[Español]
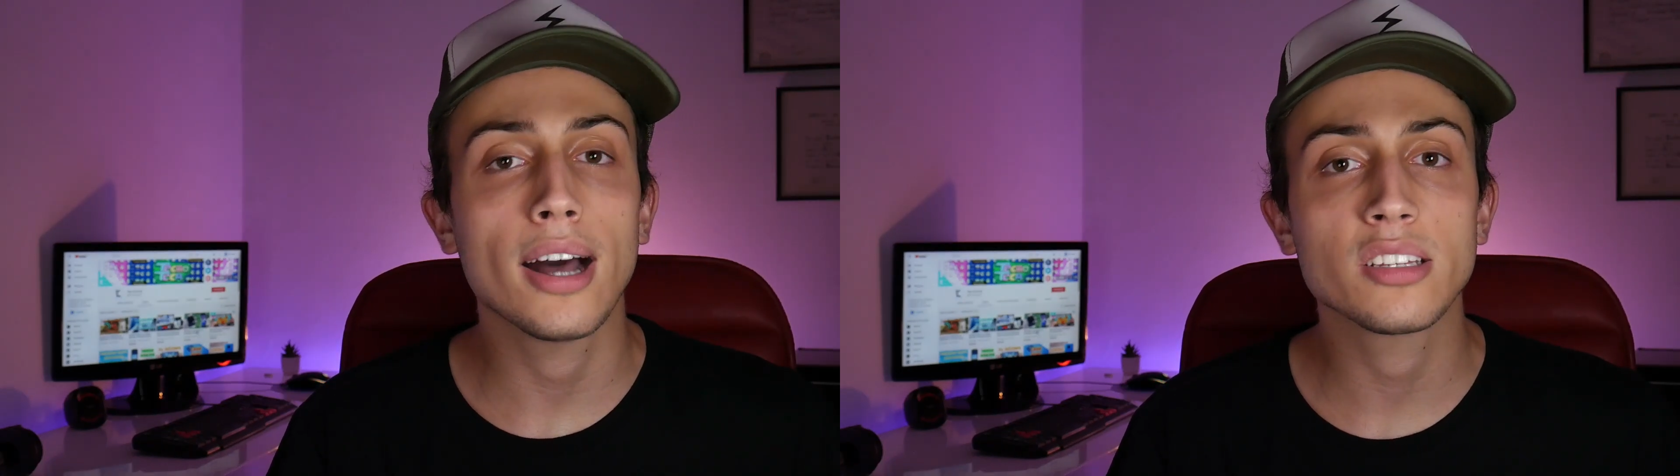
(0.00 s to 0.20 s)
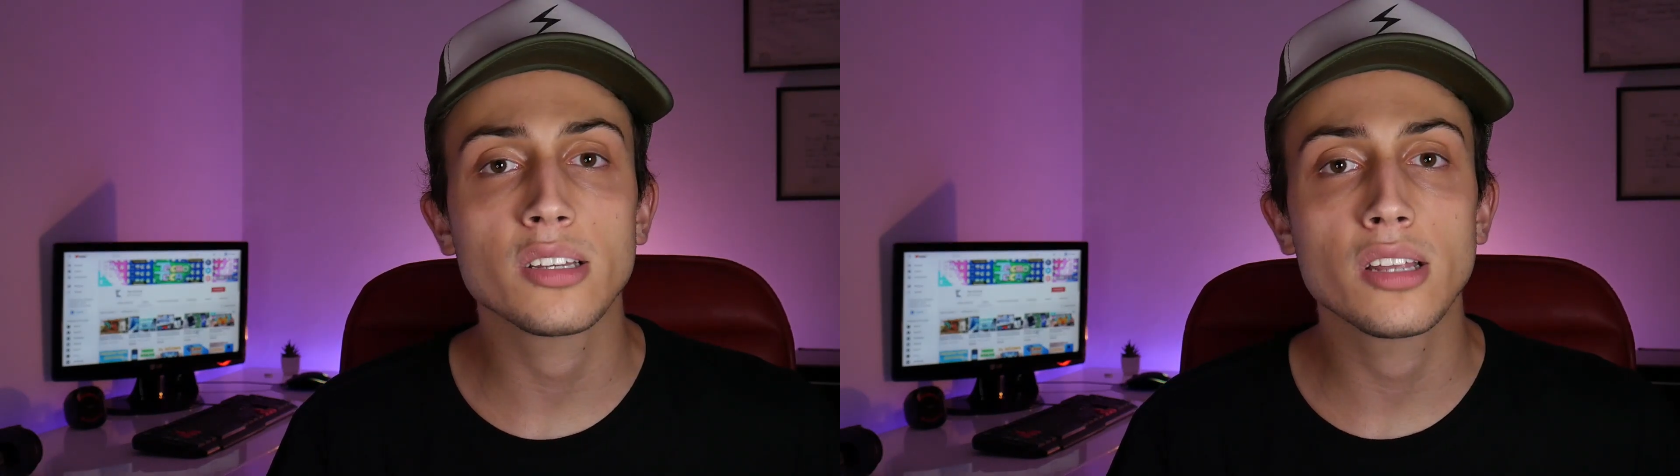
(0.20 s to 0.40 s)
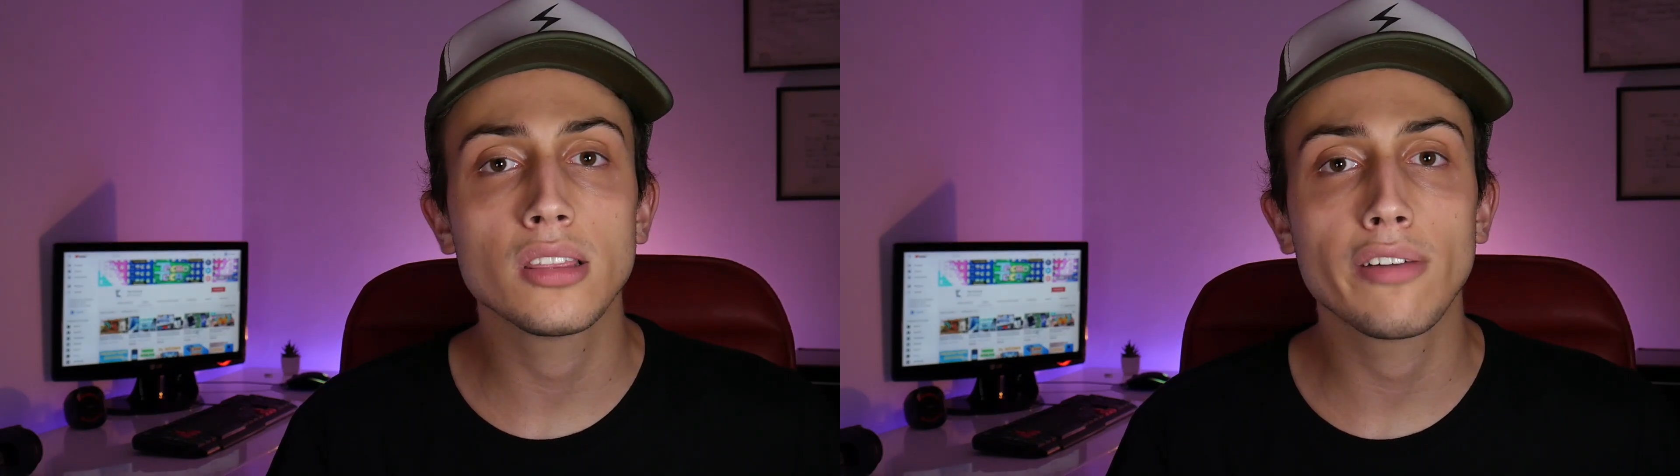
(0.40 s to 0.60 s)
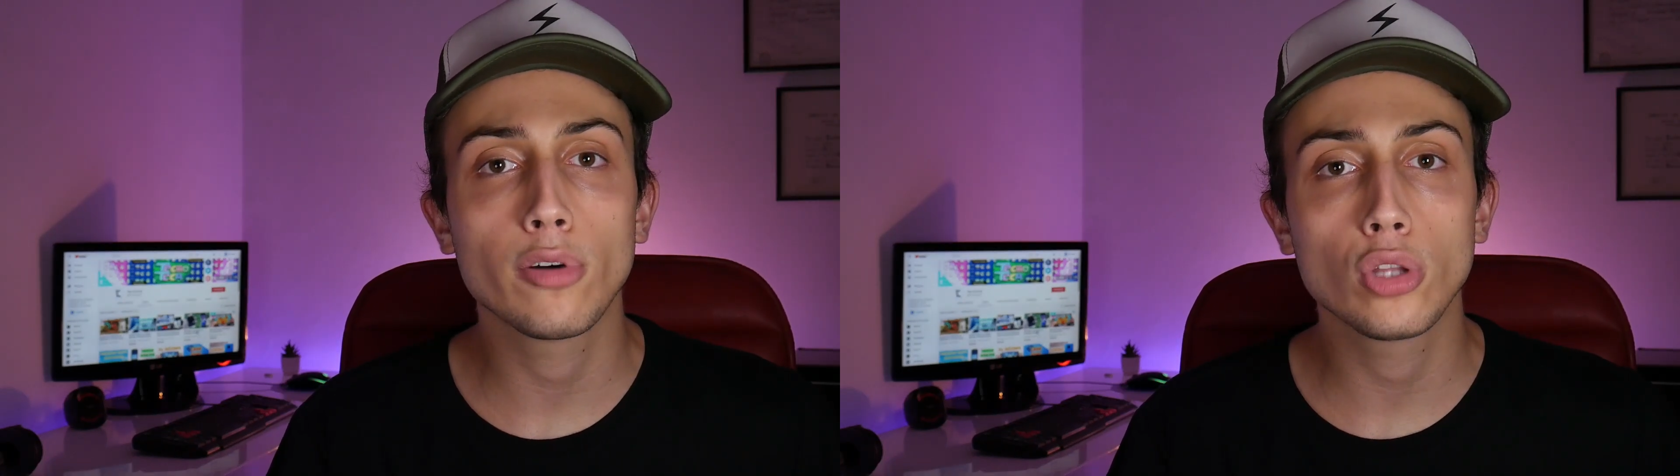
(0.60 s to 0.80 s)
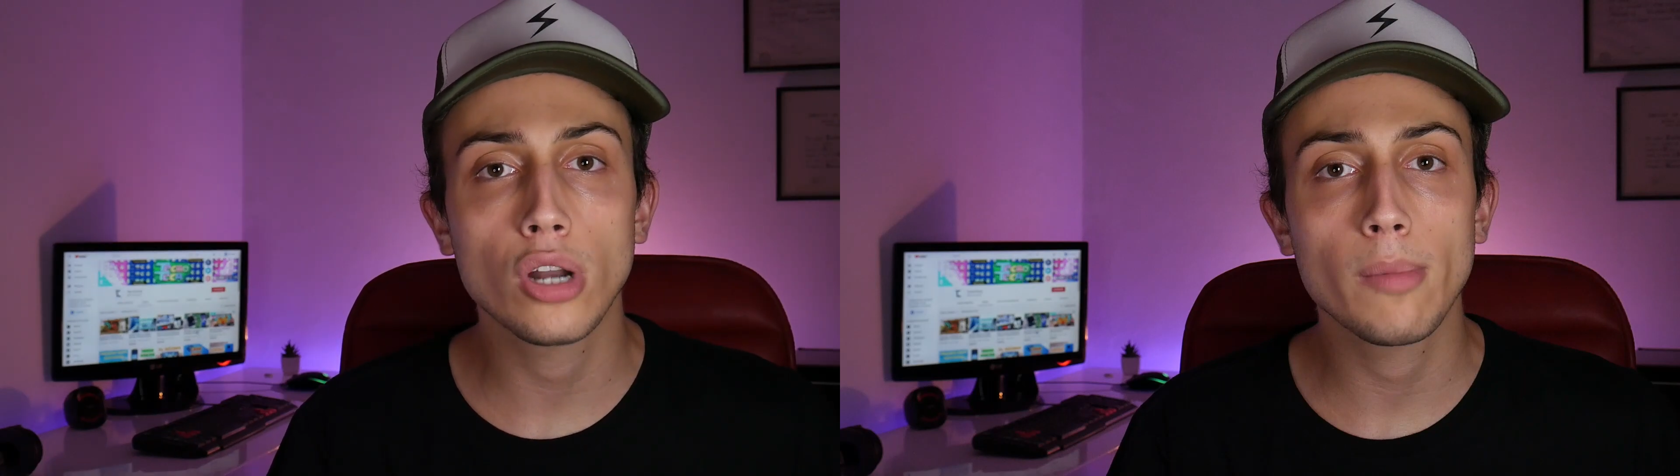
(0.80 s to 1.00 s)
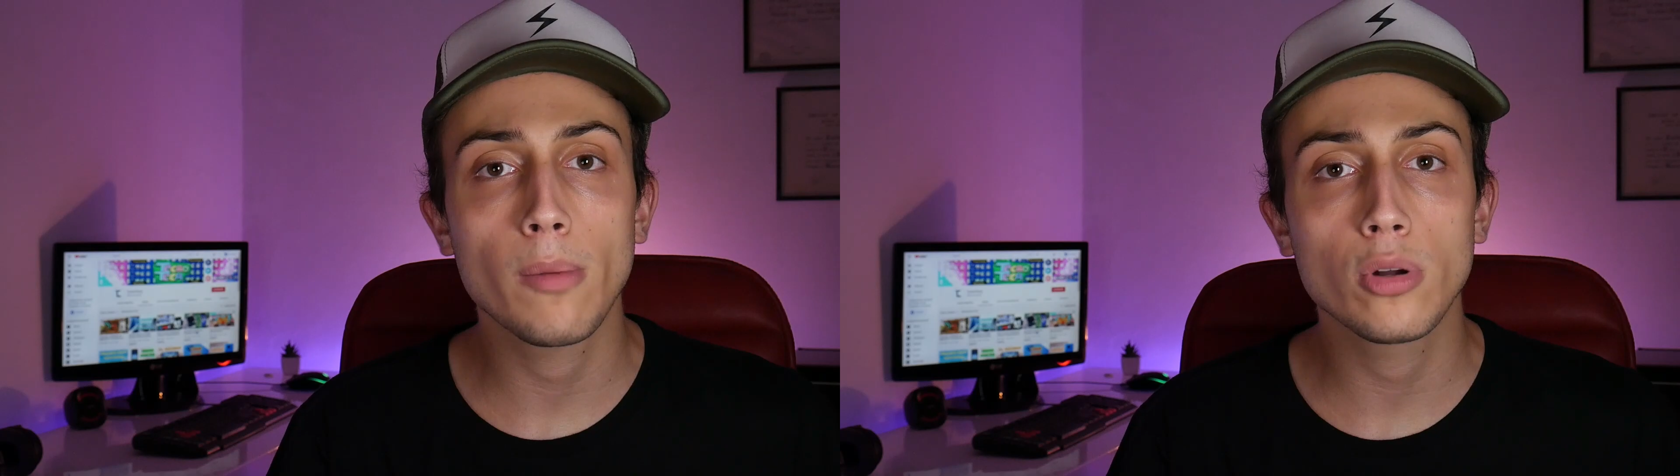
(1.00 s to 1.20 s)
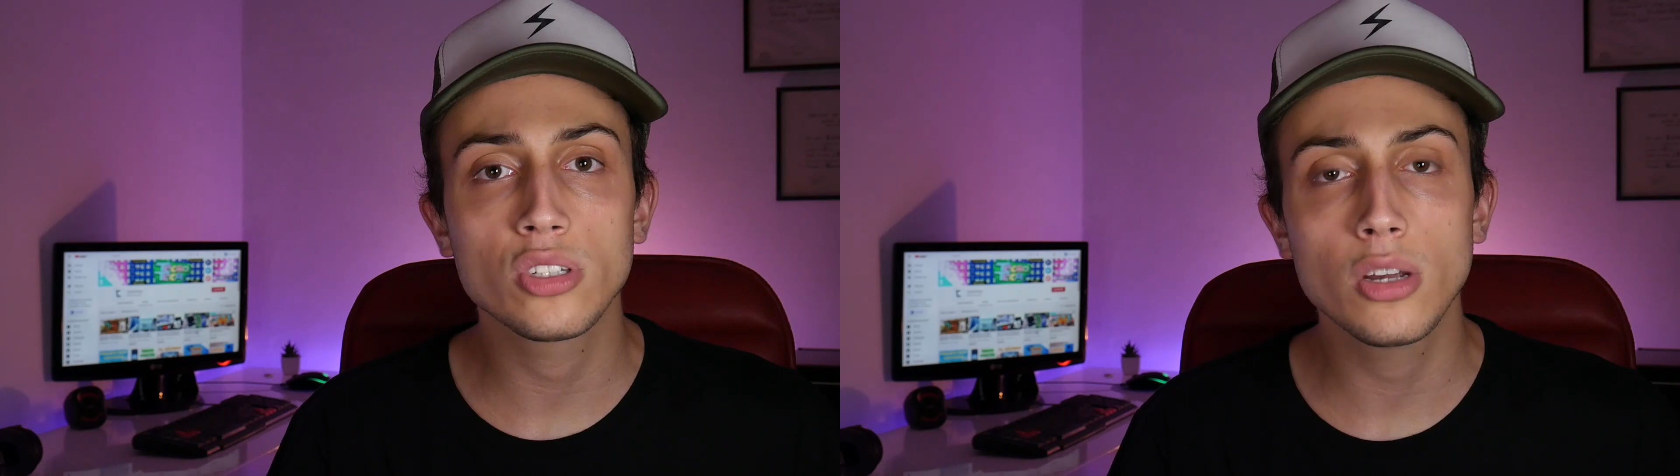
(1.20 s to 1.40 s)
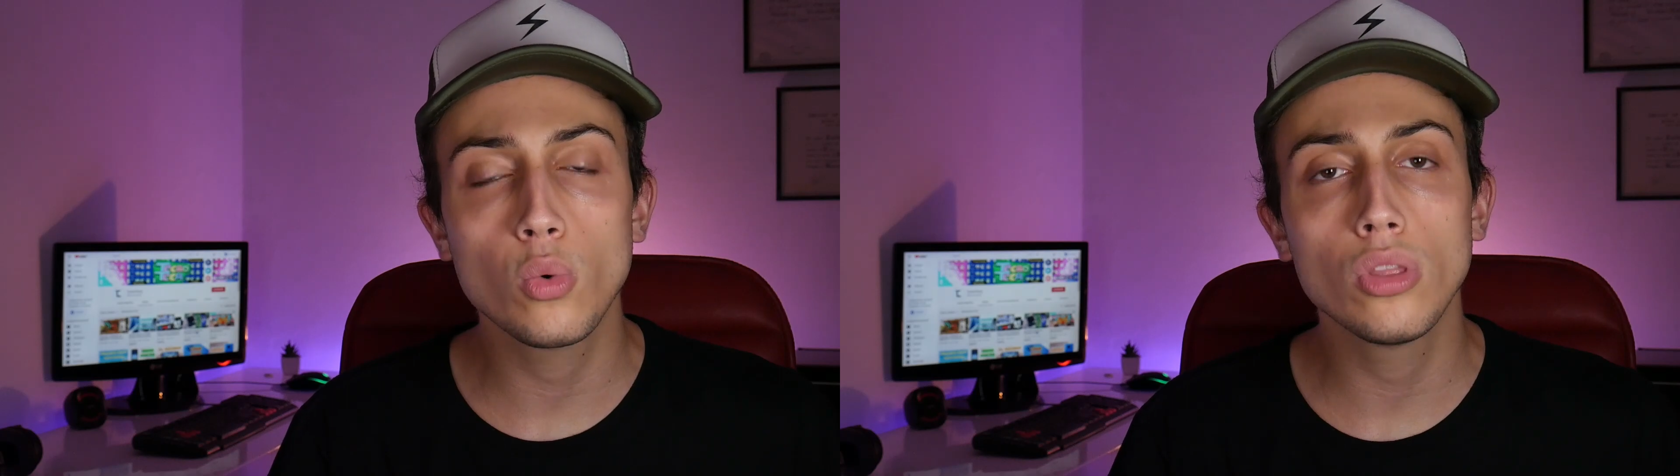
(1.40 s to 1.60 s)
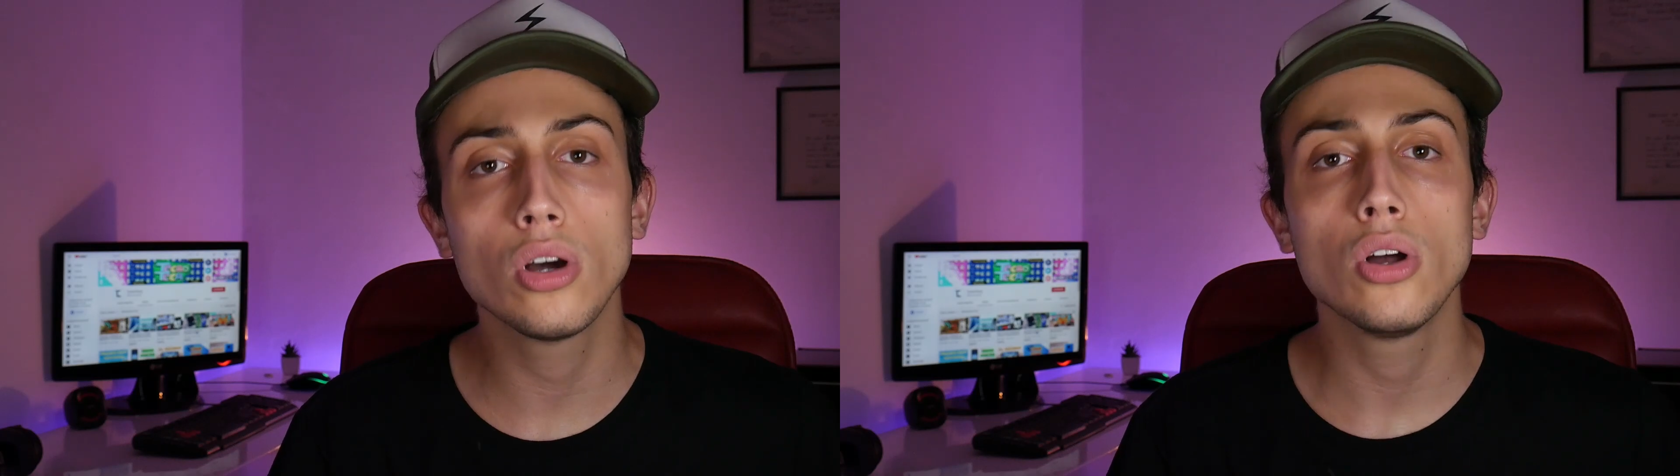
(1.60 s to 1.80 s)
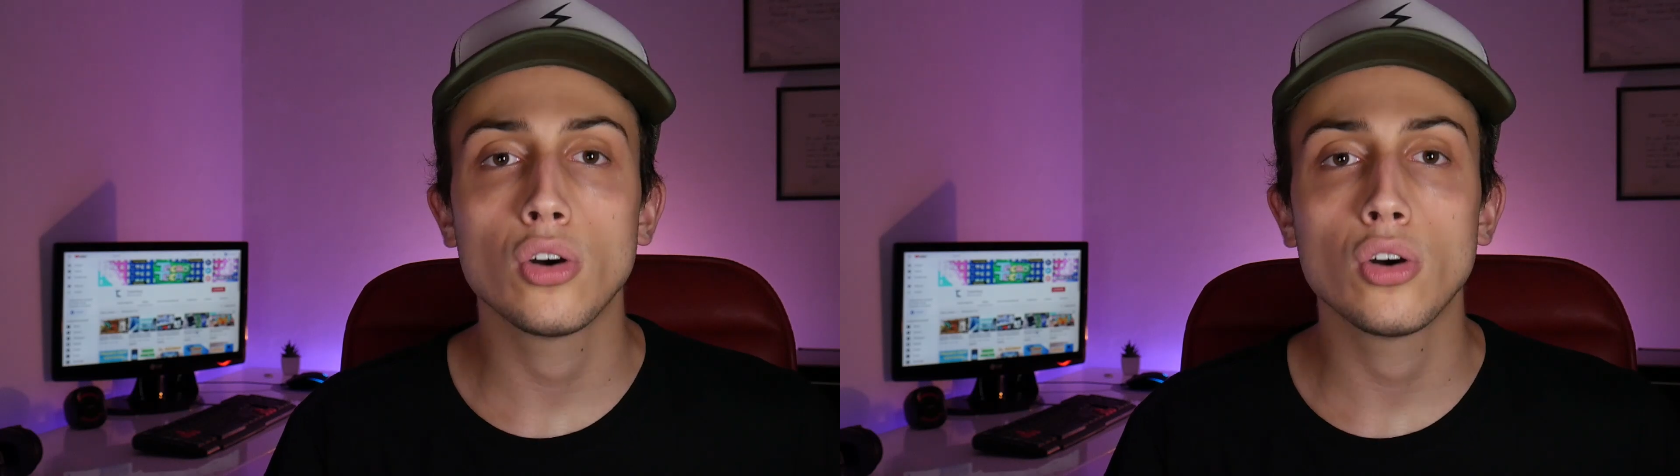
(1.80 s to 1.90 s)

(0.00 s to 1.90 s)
a 60 fotogramas por segundo